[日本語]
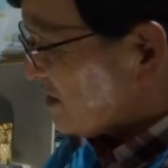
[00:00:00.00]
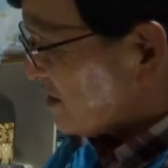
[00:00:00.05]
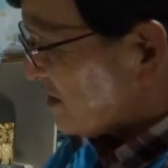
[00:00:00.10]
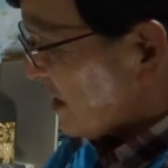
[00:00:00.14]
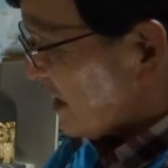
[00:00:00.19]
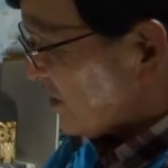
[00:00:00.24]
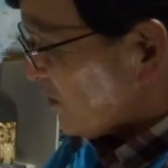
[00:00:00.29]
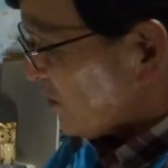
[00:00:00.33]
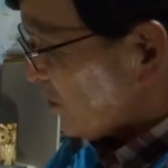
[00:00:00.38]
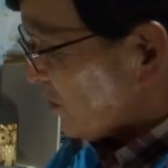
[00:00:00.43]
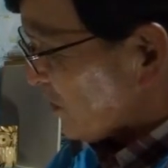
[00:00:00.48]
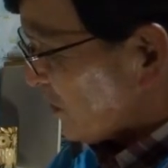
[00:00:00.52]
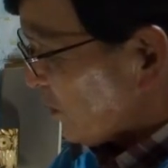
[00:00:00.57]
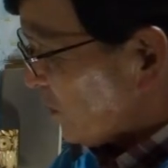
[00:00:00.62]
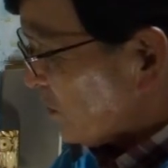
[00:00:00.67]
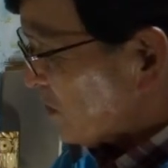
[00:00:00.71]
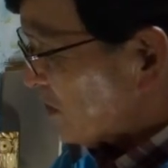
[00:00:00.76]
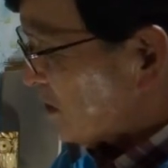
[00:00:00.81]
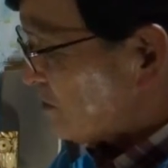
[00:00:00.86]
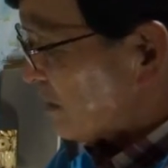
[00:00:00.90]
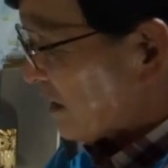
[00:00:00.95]
生の教
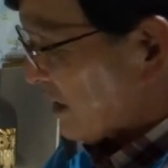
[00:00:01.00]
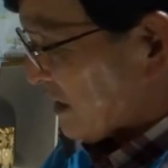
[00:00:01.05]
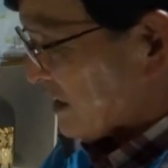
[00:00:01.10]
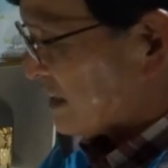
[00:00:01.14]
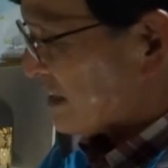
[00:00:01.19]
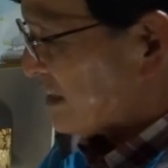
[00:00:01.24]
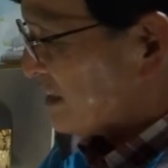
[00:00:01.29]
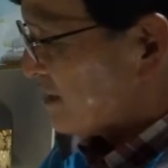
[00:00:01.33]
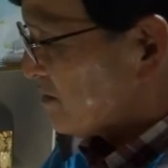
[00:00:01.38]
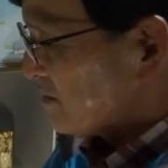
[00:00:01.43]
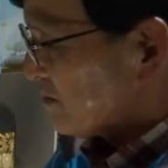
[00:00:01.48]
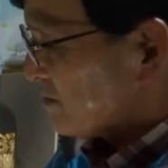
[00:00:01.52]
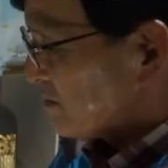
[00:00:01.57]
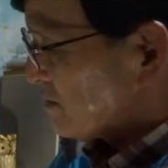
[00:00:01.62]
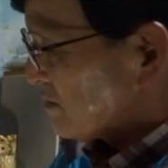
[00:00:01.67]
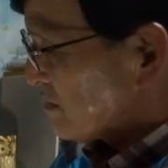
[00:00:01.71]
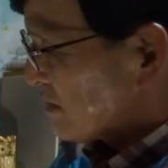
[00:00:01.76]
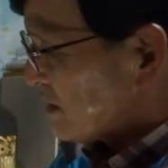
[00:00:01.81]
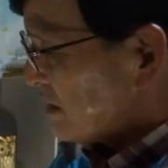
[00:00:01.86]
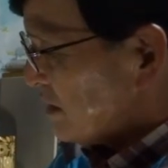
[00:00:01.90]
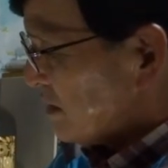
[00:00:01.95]
育話、
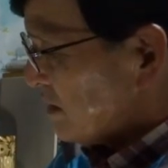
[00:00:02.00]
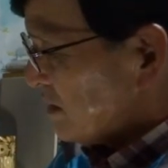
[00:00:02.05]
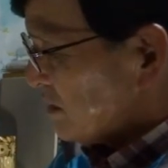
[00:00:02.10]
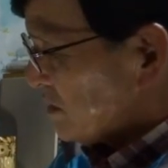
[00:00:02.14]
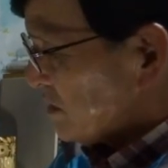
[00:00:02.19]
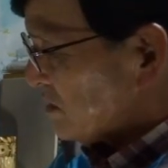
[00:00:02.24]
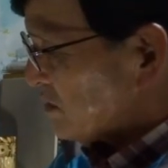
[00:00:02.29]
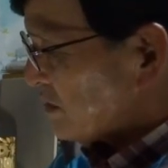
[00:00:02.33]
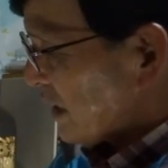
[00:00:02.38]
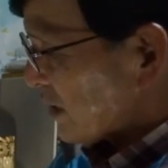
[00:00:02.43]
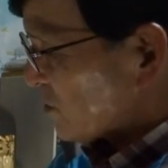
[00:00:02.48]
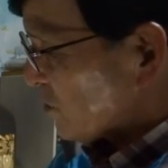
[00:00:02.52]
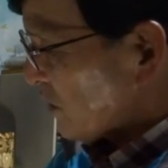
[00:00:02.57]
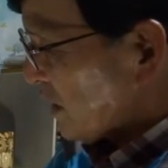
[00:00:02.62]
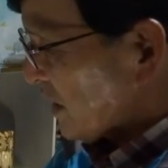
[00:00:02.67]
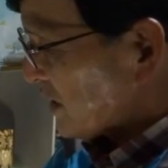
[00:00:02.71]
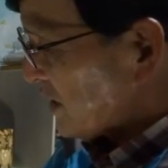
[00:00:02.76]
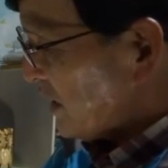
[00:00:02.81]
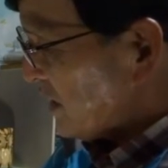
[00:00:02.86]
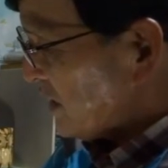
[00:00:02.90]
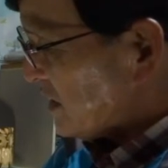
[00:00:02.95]
ふるさと
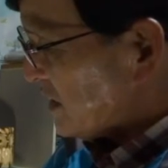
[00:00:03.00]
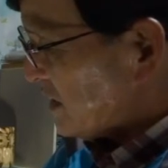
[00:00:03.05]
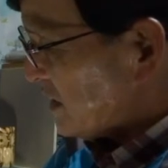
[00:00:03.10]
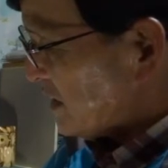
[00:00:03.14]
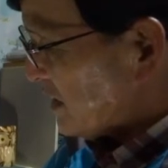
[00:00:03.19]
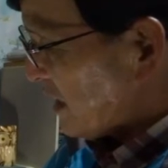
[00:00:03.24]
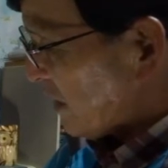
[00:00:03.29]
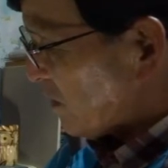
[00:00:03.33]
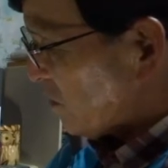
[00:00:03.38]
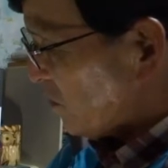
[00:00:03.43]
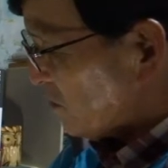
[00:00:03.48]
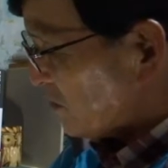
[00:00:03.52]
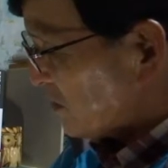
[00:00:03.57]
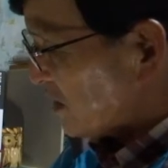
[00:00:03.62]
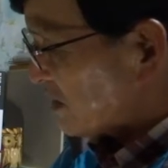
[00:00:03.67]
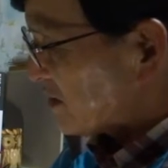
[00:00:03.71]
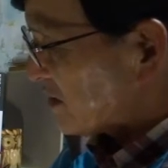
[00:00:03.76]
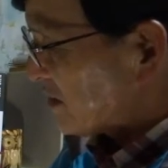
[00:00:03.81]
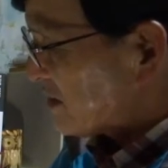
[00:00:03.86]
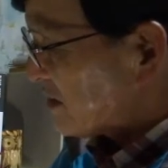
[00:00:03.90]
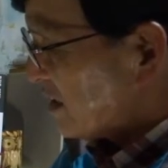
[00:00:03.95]
が元気になる本で
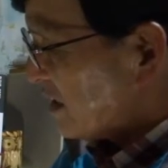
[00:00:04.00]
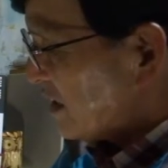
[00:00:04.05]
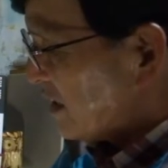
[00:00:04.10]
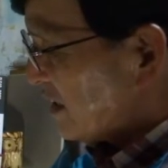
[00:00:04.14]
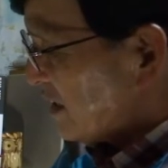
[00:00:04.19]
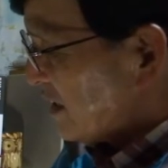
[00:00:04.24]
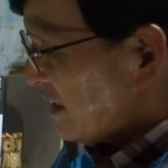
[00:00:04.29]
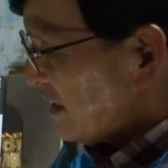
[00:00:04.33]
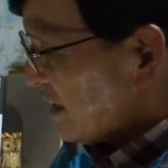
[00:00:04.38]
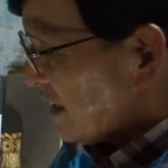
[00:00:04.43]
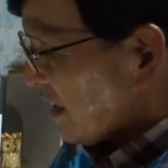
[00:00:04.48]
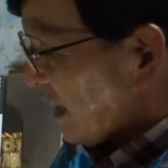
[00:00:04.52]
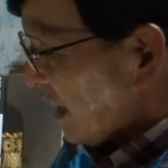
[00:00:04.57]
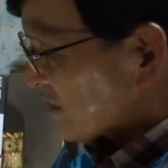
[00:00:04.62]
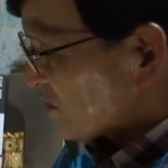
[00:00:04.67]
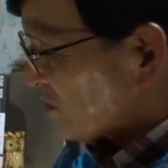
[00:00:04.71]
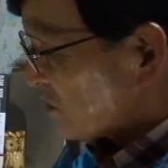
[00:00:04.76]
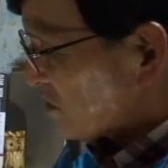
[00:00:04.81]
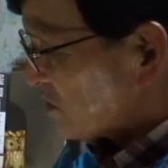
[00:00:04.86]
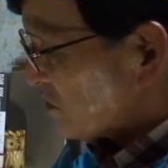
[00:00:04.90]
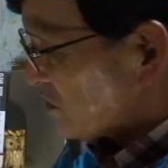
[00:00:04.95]
す。過
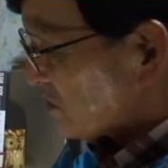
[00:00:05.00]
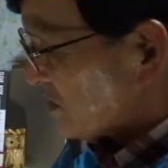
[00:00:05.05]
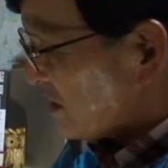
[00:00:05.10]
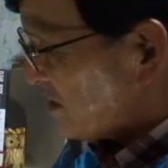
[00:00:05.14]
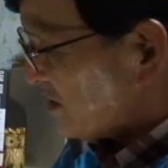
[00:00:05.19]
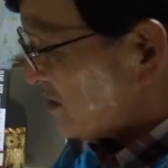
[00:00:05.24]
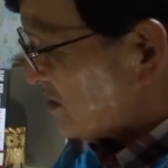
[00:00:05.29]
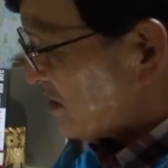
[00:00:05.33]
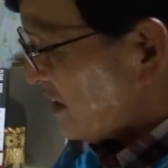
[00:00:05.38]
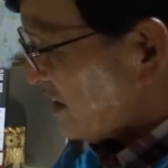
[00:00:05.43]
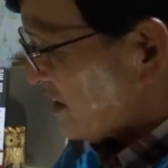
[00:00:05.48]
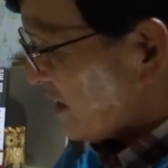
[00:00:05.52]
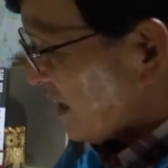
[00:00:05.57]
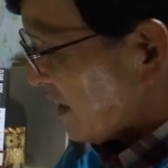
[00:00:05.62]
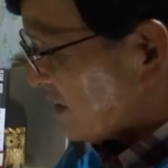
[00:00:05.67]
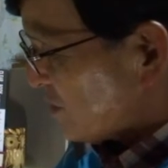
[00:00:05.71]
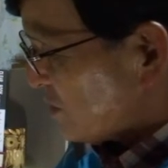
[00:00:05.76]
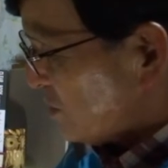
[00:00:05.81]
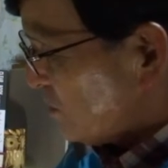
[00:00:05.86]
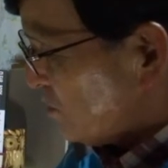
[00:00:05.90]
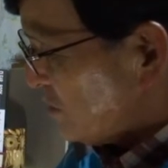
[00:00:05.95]
疎地の先生や
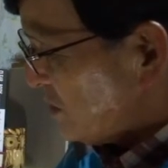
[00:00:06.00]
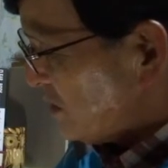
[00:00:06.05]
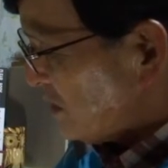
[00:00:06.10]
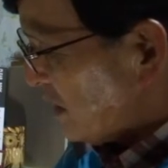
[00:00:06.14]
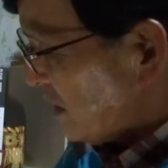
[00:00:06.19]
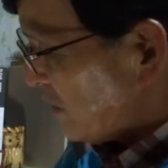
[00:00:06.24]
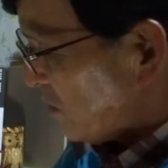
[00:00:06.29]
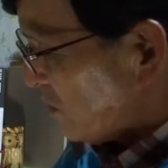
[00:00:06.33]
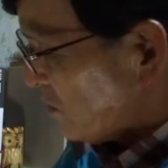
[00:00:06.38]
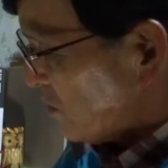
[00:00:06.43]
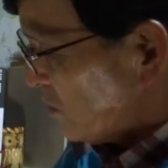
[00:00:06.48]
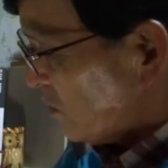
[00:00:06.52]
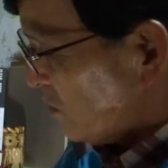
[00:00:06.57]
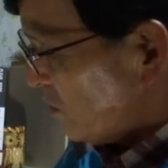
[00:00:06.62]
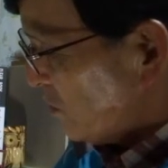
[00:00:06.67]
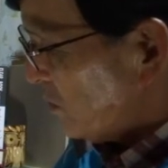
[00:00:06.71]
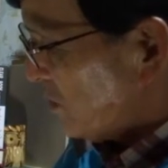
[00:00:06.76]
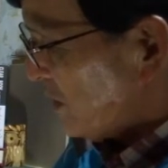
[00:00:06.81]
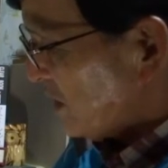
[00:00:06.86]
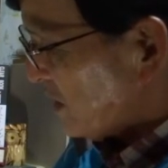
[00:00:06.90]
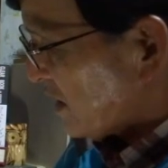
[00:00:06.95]
住民への
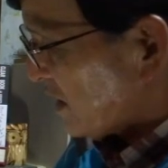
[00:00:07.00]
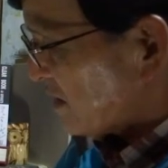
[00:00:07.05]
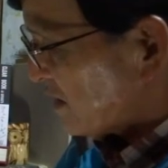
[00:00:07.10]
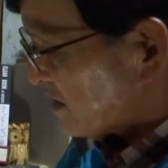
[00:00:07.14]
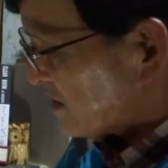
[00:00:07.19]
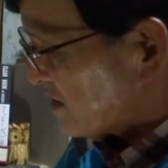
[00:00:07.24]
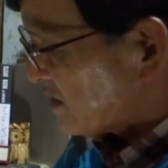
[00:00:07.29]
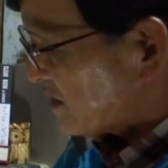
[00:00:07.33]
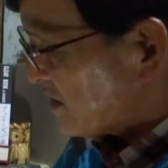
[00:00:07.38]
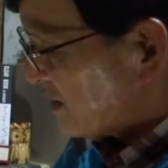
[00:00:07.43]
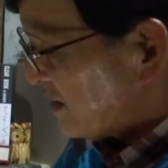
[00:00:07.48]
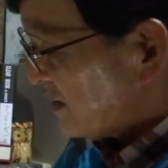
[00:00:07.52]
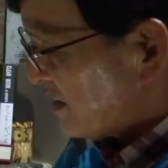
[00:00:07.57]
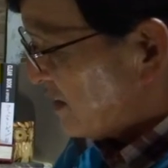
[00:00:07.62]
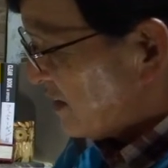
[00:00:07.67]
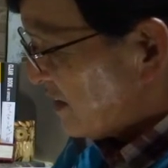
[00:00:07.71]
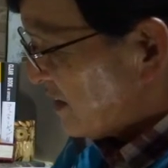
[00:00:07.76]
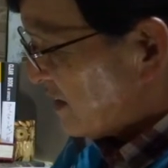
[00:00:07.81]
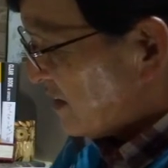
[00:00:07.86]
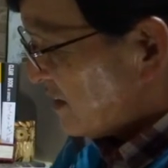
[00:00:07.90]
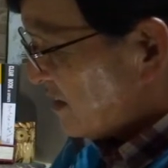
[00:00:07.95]
応援歌です。
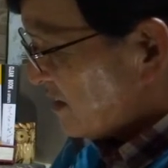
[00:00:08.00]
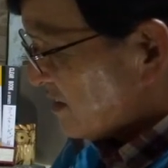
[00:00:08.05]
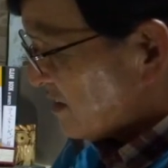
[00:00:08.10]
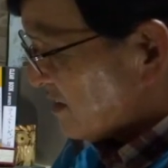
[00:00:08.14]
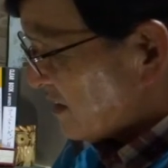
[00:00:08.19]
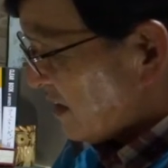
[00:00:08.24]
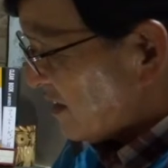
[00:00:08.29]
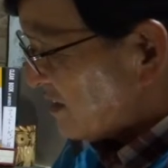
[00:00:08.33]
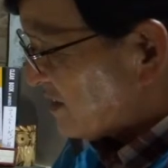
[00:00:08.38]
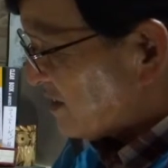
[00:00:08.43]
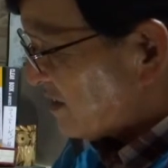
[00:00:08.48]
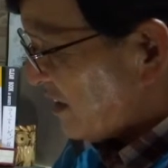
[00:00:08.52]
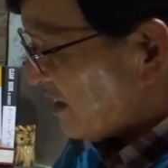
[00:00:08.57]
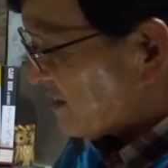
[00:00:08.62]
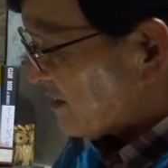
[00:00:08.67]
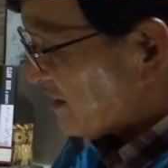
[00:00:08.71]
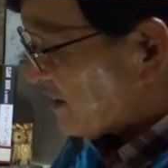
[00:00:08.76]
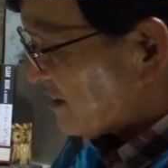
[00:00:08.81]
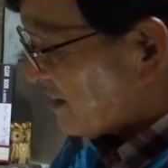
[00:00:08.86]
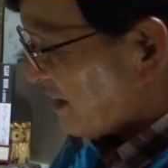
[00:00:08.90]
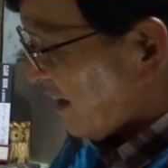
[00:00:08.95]
先生っ
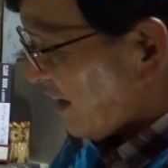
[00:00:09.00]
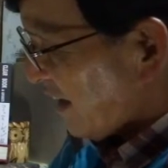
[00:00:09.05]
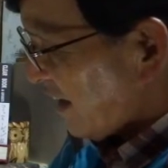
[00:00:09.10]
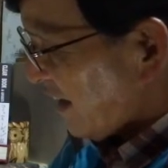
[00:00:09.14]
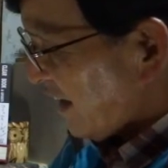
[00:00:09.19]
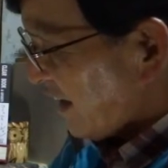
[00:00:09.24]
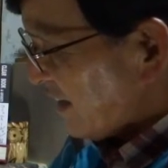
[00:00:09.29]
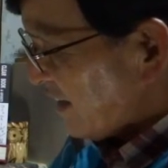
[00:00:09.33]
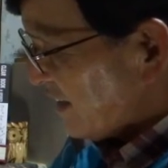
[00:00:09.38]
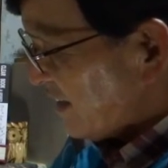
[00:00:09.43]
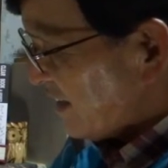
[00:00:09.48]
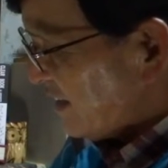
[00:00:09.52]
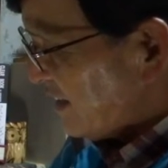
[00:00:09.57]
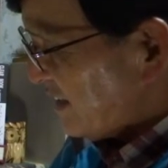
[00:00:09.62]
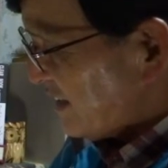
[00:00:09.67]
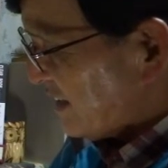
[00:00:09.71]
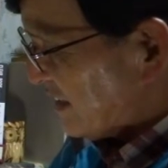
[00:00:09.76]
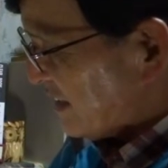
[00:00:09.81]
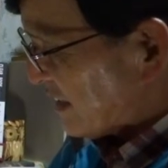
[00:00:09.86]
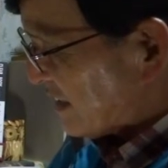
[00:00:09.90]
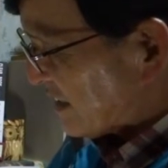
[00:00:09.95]
て
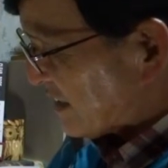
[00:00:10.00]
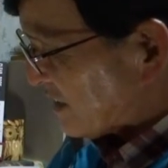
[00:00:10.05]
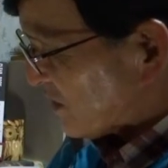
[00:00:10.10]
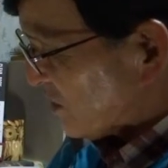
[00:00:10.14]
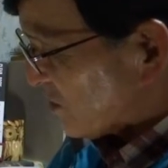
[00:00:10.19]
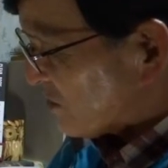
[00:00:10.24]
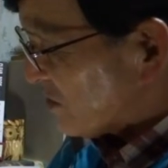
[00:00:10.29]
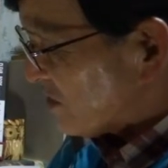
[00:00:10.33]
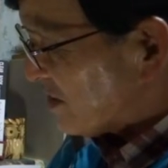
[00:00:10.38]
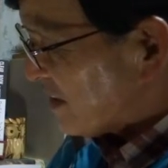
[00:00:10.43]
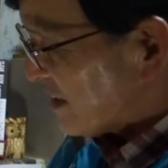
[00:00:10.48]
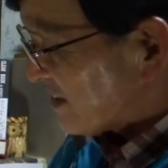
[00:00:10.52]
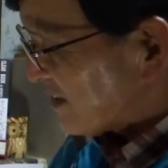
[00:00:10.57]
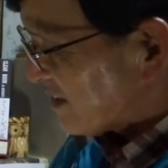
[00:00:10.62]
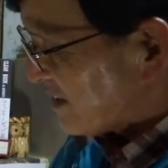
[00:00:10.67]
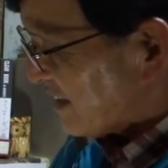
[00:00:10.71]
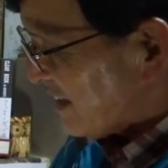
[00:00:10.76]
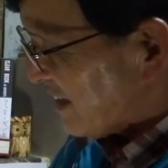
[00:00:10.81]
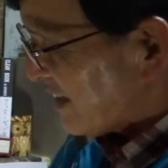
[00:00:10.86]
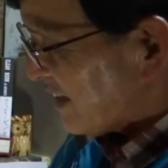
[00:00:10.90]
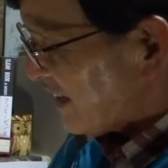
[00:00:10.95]
いい仕事です
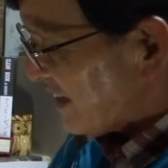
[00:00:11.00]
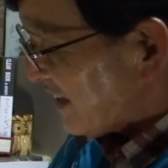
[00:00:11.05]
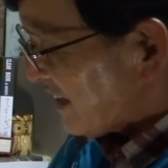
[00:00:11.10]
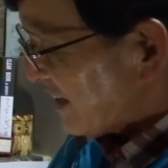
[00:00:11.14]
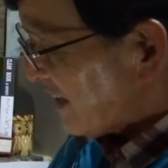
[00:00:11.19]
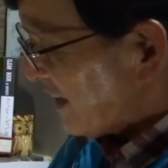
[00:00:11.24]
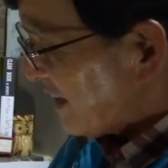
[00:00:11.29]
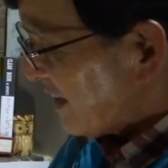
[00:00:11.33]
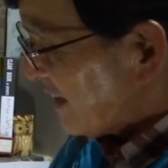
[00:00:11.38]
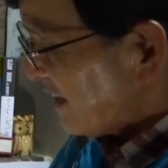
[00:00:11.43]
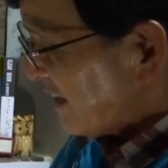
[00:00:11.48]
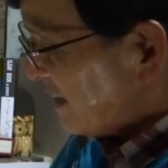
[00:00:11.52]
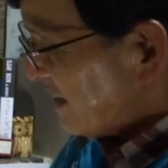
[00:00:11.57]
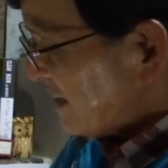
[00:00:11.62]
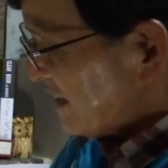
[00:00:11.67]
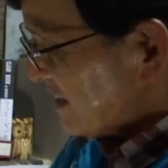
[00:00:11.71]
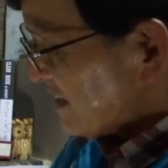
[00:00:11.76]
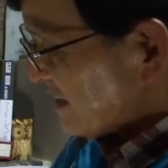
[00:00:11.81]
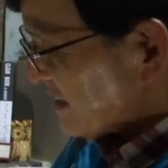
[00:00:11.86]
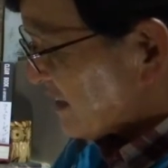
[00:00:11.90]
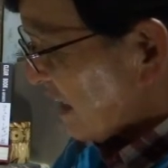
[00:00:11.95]
ね。
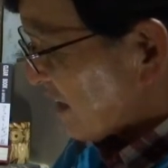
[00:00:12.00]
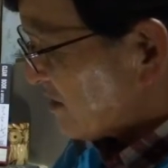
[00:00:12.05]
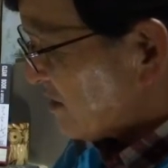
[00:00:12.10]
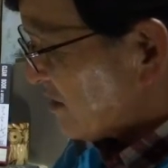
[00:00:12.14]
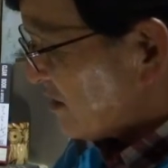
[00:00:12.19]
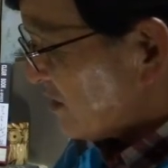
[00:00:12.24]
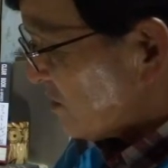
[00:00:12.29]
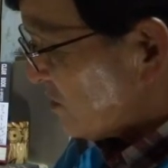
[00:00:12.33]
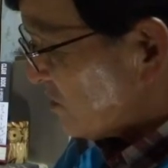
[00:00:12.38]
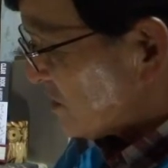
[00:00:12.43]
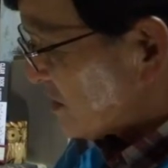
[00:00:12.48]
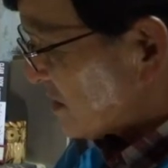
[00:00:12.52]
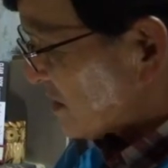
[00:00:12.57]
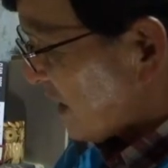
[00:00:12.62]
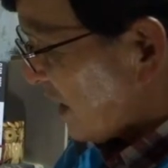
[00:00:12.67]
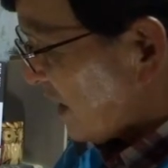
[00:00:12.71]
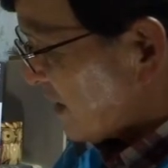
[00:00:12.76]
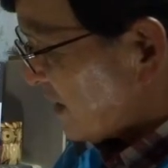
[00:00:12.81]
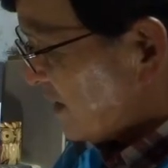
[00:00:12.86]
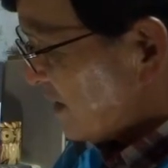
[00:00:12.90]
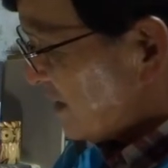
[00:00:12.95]
作技の牛
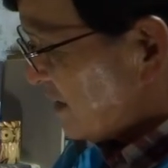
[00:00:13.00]
飼い、